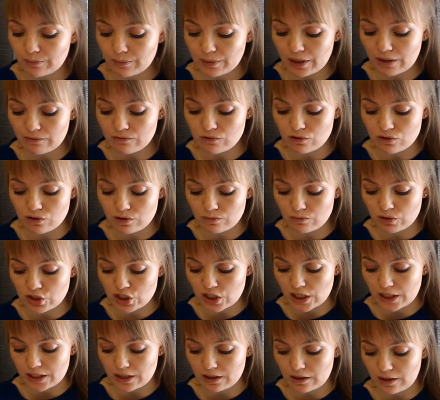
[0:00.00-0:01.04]
прям все
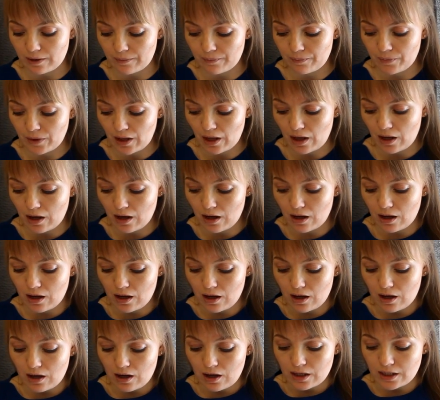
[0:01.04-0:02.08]
замечательно.
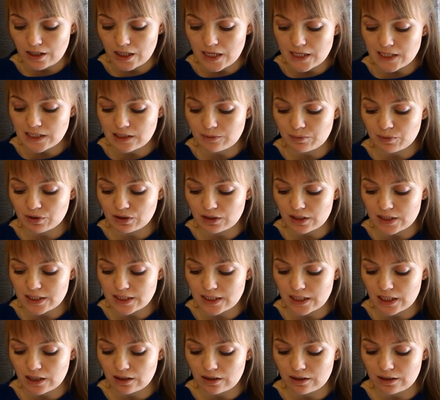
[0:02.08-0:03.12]
Если бы ты
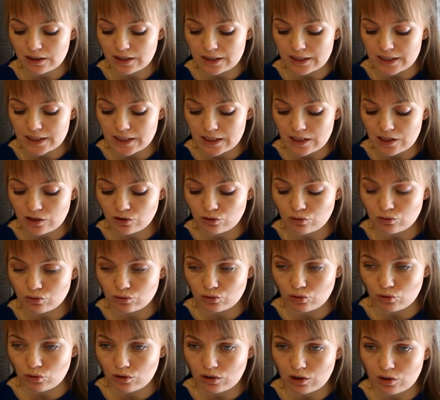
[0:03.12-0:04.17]
села на диету,
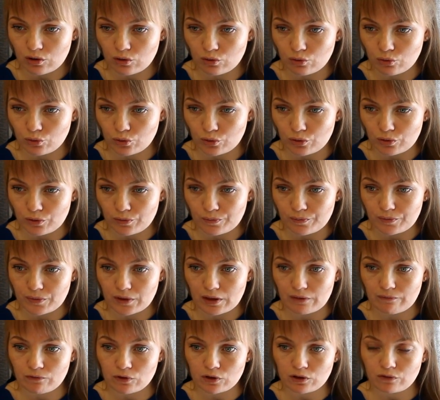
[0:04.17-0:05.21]
то какую?
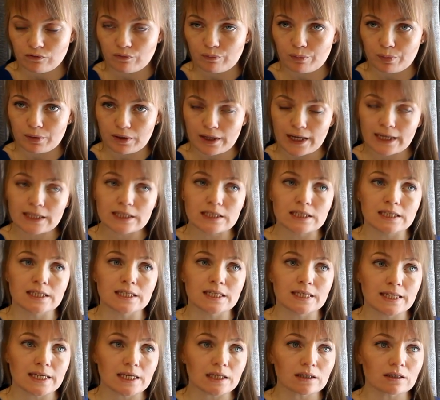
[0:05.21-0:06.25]
Вот в плане
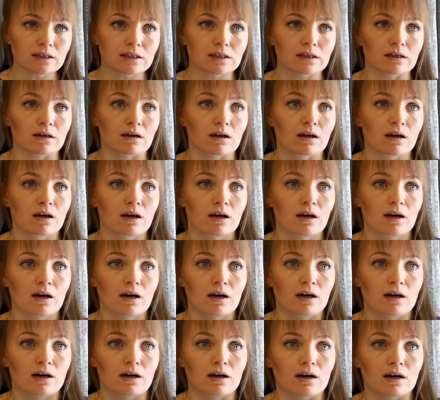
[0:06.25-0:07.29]
диеты
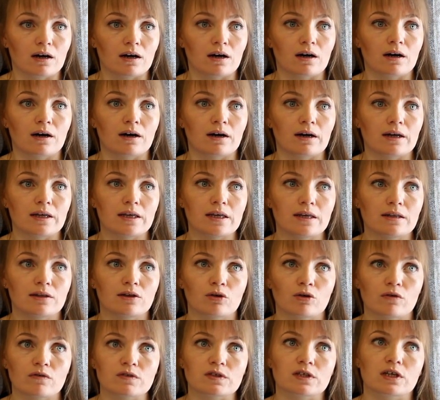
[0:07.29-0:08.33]
а, и
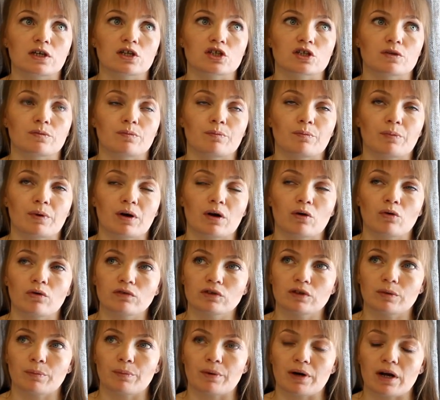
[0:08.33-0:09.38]
такого, скажем,
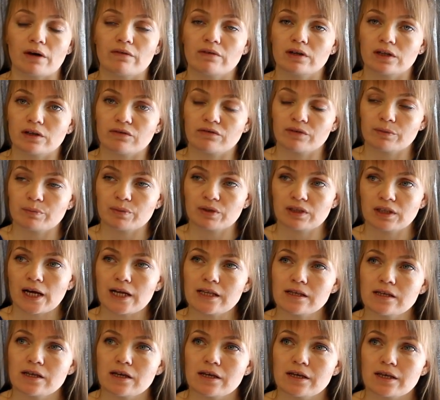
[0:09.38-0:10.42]
какого-то правильного
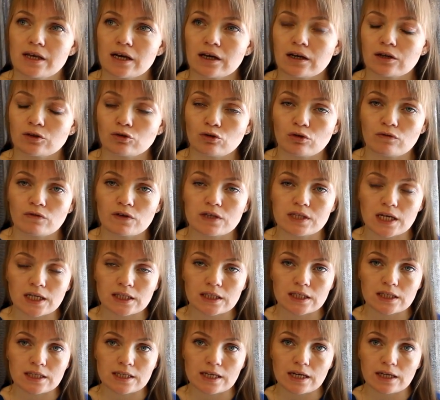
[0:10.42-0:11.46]
питания, я готова
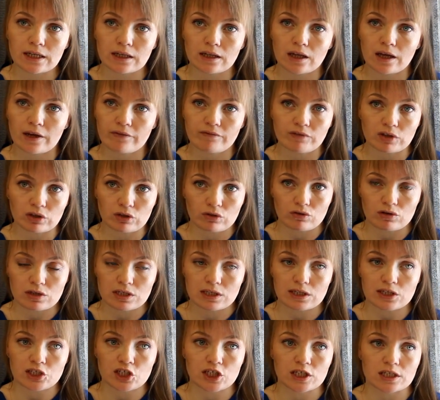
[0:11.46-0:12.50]
снять отдельное видео,
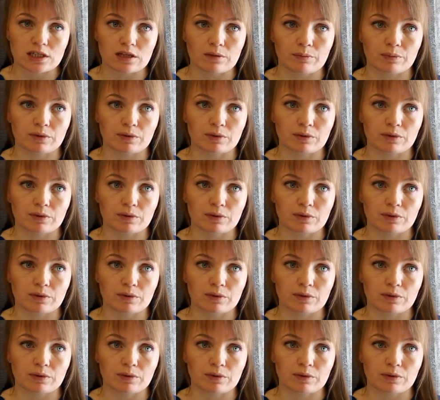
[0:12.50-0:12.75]
если честно,